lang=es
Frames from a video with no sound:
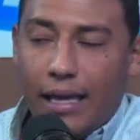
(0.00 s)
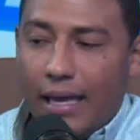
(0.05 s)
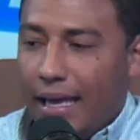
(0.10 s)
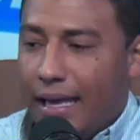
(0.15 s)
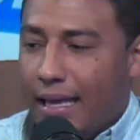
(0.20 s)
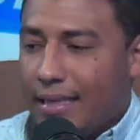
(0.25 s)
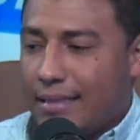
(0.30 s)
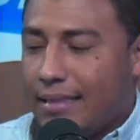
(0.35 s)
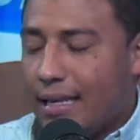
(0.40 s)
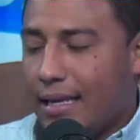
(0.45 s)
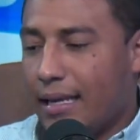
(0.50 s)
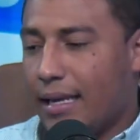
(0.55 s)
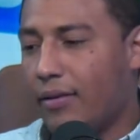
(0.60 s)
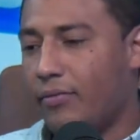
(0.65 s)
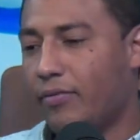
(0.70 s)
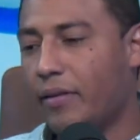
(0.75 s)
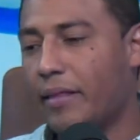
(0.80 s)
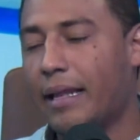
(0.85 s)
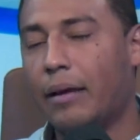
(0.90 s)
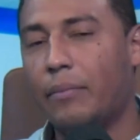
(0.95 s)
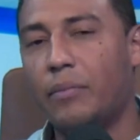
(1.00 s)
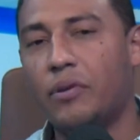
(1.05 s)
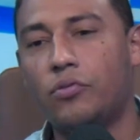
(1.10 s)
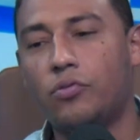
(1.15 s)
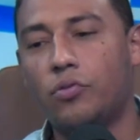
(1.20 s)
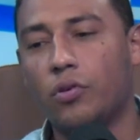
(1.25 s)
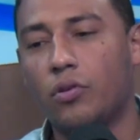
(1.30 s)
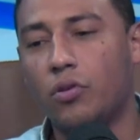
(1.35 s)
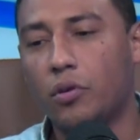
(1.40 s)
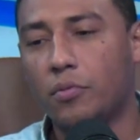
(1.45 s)
que es el jefe de la
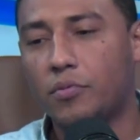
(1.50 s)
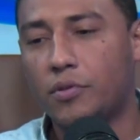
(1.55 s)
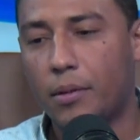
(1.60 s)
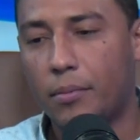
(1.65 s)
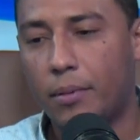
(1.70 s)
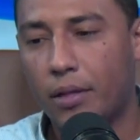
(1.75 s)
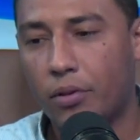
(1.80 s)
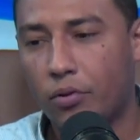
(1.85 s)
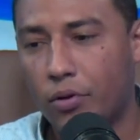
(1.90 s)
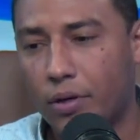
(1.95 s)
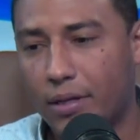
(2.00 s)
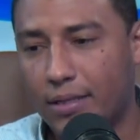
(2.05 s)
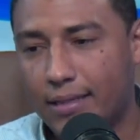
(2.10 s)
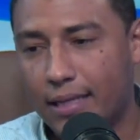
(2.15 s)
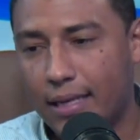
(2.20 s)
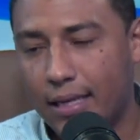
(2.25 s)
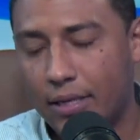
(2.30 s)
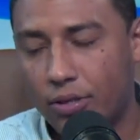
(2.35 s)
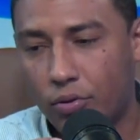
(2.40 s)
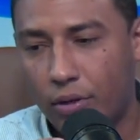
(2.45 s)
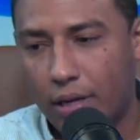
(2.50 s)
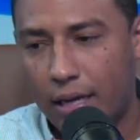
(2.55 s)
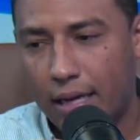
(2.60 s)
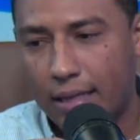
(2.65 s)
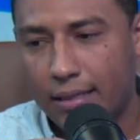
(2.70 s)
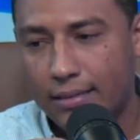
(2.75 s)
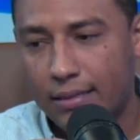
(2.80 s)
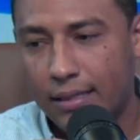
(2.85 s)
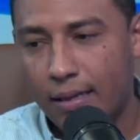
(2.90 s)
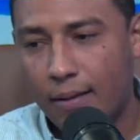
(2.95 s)
misión de observadores
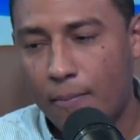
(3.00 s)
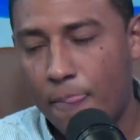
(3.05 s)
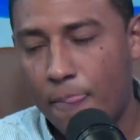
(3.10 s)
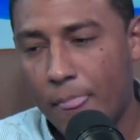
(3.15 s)
electorales